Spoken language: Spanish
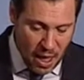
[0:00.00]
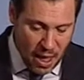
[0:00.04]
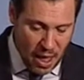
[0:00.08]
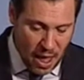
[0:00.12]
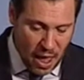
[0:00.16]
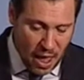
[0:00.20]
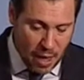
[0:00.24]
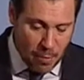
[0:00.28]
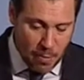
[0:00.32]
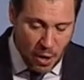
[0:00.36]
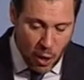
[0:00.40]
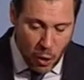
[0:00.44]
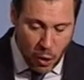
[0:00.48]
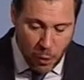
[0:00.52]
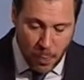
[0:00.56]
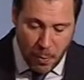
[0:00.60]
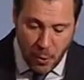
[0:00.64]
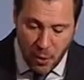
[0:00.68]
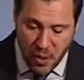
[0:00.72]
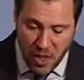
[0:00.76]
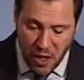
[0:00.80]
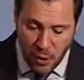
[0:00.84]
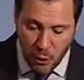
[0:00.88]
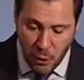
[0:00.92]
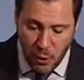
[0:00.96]
El mejor
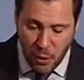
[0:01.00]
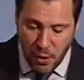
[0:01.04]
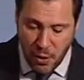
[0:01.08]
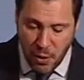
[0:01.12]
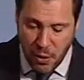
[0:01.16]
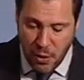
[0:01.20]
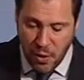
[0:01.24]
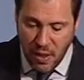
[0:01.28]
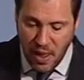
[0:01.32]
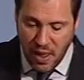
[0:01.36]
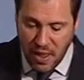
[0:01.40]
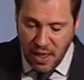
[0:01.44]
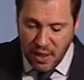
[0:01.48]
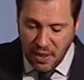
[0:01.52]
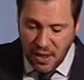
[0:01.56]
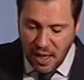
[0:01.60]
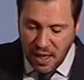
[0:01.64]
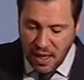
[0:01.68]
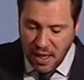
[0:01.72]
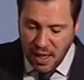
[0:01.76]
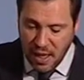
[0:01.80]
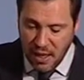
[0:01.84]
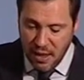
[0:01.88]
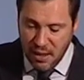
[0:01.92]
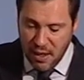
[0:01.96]
proyecto de ciudad
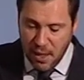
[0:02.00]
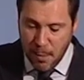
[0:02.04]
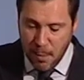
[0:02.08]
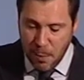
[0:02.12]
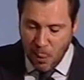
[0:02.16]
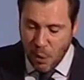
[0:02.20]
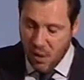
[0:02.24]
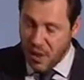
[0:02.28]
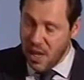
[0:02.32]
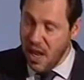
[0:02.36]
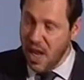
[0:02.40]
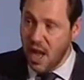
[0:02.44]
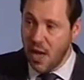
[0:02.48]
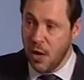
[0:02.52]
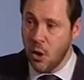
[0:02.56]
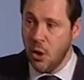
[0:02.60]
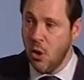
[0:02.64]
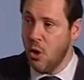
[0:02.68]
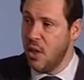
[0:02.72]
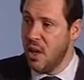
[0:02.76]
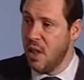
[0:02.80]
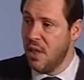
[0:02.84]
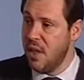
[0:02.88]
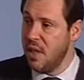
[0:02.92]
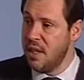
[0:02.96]
inteligente podría no
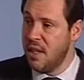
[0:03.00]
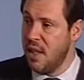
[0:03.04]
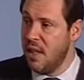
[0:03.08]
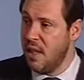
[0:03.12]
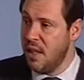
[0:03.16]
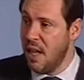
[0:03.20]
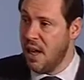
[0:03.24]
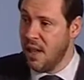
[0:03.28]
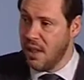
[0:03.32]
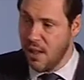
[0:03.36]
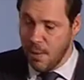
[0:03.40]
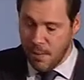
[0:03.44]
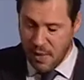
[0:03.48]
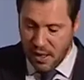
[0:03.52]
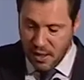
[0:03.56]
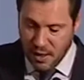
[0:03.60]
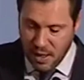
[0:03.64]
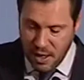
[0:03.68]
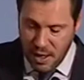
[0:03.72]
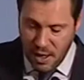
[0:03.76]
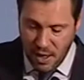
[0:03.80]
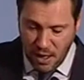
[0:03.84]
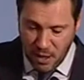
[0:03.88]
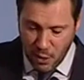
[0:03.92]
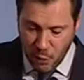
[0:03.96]
necesitar
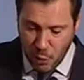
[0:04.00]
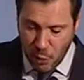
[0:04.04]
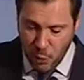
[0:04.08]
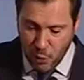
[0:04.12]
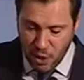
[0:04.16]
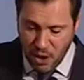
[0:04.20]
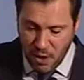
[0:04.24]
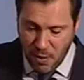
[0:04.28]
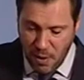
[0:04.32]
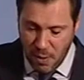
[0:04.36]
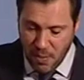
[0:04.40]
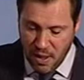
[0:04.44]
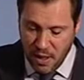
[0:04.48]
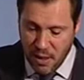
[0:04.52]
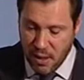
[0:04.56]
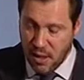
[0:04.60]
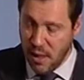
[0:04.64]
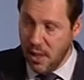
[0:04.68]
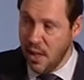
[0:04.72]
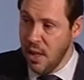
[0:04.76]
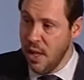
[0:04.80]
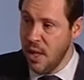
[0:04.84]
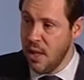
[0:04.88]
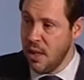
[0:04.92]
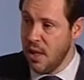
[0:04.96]
depender
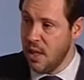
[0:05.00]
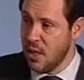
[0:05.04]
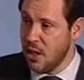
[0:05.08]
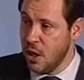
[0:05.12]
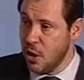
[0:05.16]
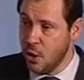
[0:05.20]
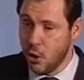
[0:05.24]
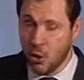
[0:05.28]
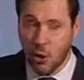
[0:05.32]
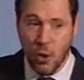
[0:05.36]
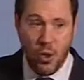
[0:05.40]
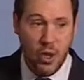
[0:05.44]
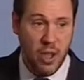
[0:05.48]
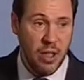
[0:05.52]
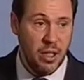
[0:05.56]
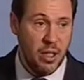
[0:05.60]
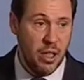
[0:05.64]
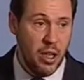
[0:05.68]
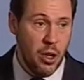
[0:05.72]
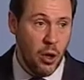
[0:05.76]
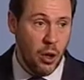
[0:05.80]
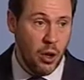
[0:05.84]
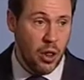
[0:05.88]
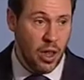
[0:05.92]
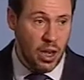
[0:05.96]
exclusivamente de sensores
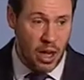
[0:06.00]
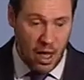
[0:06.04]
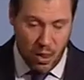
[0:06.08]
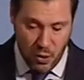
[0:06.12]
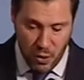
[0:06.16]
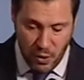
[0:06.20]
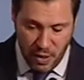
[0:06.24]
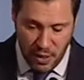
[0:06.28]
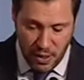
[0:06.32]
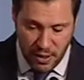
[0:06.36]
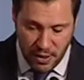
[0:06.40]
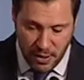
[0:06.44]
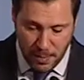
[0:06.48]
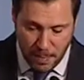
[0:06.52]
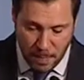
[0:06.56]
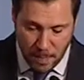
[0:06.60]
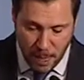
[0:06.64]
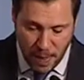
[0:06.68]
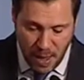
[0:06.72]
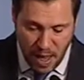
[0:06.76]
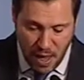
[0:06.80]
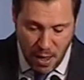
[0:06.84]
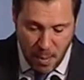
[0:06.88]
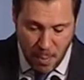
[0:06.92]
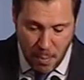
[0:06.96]
y ordenadores.
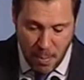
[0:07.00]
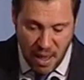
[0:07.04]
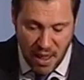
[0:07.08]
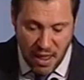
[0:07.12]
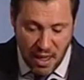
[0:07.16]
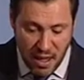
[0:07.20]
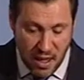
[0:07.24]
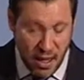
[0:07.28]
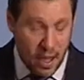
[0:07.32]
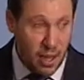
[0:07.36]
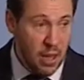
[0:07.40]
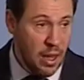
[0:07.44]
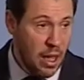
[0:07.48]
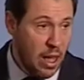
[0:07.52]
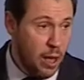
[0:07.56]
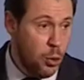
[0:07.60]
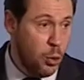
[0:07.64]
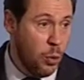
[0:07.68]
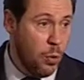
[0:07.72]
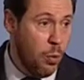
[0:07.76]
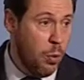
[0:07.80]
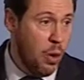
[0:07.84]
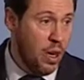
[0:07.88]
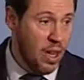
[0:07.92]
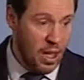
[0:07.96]
Medellín es
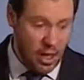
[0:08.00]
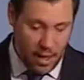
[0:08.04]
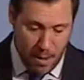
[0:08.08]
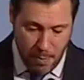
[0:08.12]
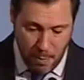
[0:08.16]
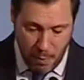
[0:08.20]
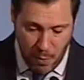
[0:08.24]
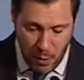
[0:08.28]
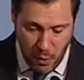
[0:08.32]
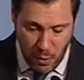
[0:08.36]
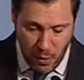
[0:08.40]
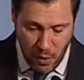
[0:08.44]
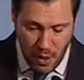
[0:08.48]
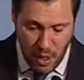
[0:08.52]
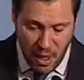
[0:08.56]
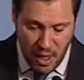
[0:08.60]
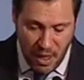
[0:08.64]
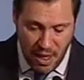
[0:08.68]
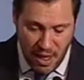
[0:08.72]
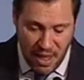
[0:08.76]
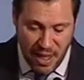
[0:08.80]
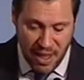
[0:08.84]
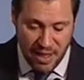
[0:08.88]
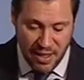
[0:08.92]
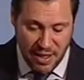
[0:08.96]
un buen ejemplo
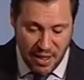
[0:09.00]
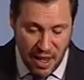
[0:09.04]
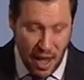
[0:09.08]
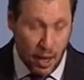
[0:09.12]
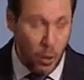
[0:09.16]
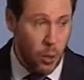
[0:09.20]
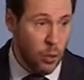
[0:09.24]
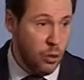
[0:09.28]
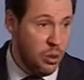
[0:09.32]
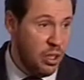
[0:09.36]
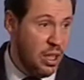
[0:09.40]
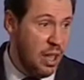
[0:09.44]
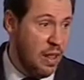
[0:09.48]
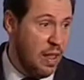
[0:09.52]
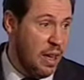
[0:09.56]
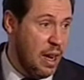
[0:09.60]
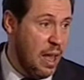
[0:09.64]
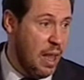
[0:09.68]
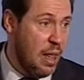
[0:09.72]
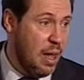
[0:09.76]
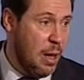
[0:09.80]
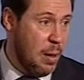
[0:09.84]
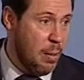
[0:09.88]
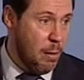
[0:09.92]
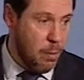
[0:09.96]
y es ya
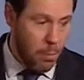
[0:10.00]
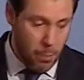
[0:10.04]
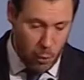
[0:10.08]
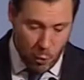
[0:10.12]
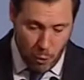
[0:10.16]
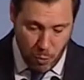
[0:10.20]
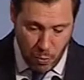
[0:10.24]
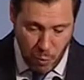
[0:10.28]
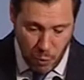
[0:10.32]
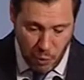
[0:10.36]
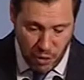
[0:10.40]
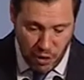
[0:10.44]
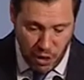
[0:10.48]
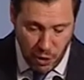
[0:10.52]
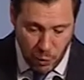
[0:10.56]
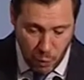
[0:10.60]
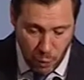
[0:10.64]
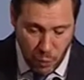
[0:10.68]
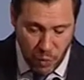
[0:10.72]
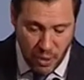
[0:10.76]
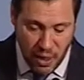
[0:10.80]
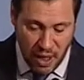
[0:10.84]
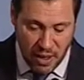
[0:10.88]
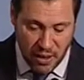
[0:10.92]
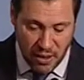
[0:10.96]
considerada por
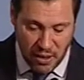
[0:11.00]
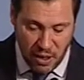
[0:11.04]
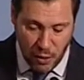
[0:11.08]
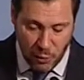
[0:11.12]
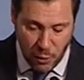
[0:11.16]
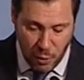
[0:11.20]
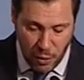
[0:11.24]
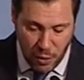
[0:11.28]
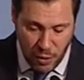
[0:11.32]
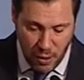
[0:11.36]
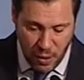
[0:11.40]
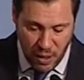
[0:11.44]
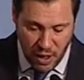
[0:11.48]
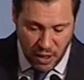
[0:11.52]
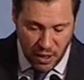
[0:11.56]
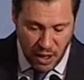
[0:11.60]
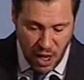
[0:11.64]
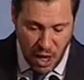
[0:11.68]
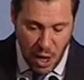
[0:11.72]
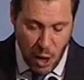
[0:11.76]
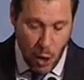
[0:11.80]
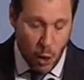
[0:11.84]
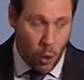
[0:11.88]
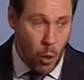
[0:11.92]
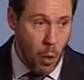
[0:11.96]
multitud de instituciones
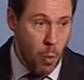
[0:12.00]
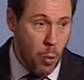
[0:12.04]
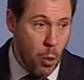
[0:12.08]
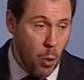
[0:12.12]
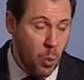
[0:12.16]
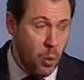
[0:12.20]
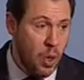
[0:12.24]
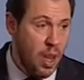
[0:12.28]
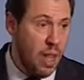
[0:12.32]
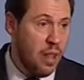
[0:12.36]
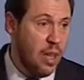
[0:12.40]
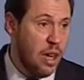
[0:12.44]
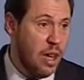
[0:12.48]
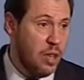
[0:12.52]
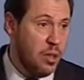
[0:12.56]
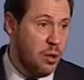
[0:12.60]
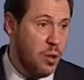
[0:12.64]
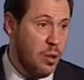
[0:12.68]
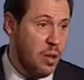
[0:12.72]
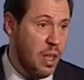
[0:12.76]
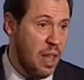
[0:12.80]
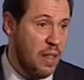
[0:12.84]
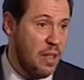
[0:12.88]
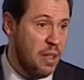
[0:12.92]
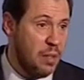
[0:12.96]
como una de las
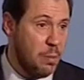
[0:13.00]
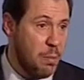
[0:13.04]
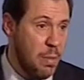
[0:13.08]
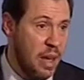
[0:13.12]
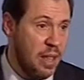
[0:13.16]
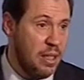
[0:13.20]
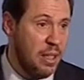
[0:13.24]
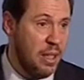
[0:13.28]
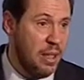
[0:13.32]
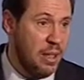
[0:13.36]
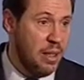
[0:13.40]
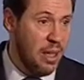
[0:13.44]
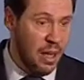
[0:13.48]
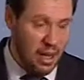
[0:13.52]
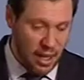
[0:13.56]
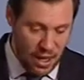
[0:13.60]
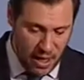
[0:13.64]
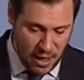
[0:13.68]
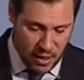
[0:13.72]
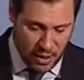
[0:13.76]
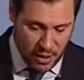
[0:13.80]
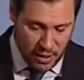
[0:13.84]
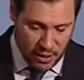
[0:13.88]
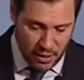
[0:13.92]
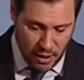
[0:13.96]
ciudades más
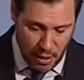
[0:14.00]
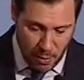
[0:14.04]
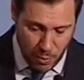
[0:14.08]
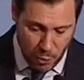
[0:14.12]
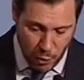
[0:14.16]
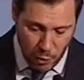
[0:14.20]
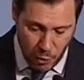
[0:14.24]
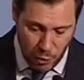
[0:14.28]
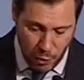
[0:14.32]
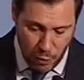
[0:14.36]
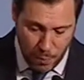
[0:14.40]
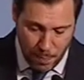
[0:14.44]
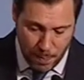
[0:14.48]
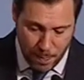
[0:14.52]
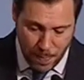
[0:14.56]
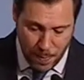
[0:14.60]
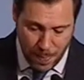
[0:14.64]
inteligentes del mundo.